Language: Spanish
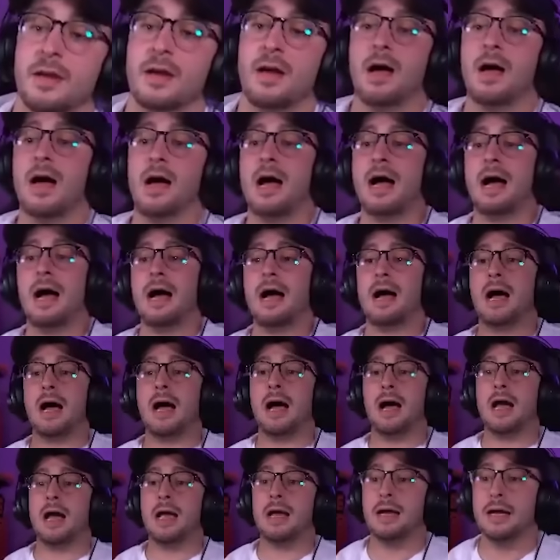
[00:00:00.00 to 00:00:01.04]

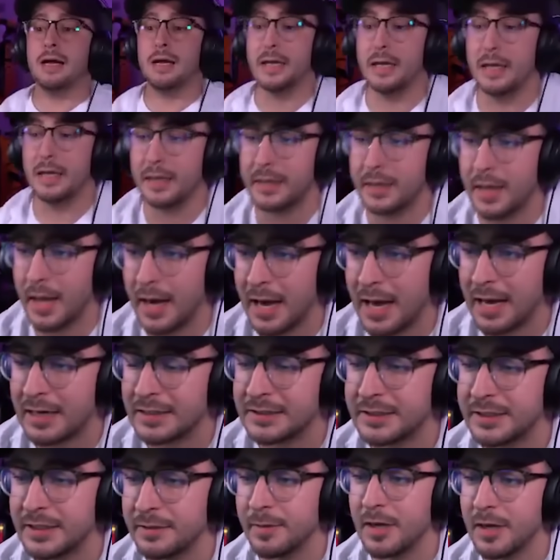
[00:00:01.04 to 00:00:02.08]
Ay, qué
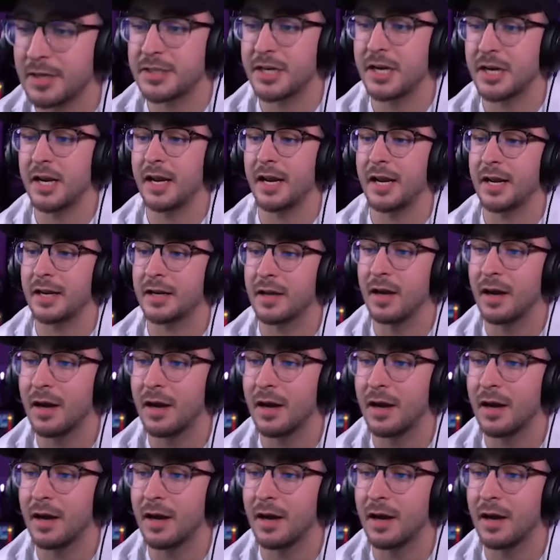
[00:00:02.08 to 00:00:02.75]
lástima, chicos.